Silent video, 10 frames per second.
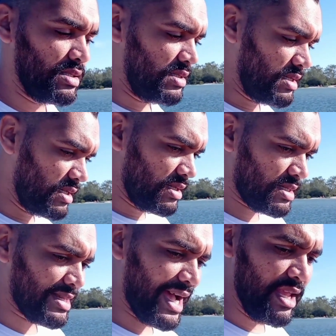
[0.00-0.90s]
De
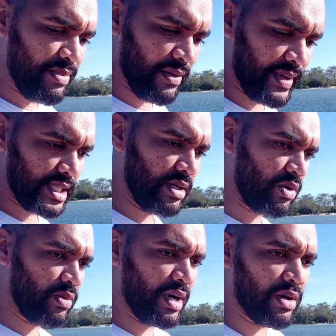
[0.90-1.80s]
sair para fazer
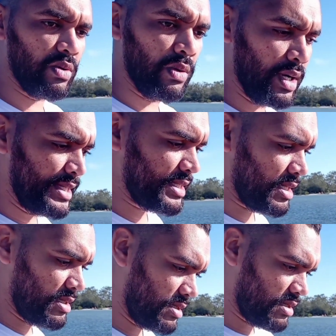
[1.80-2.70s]
alguma
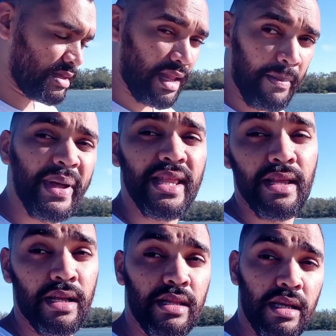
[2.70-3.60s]
coisa está
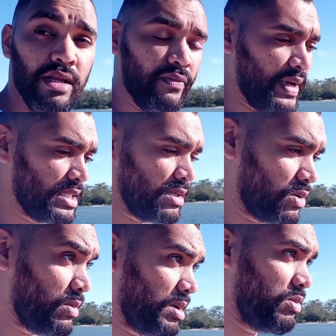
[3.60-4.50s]
pretendendo fazer
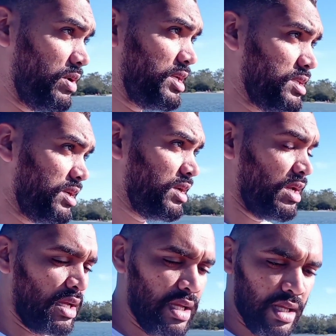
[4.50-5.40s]
alguma coisa
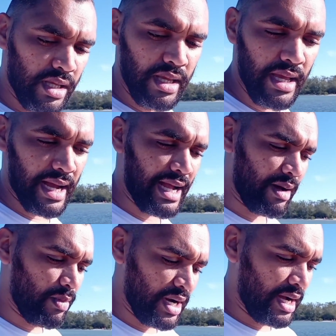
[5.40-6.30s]
e
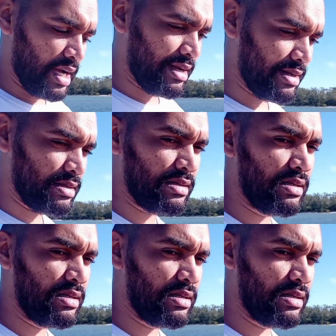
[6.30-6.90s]
acabar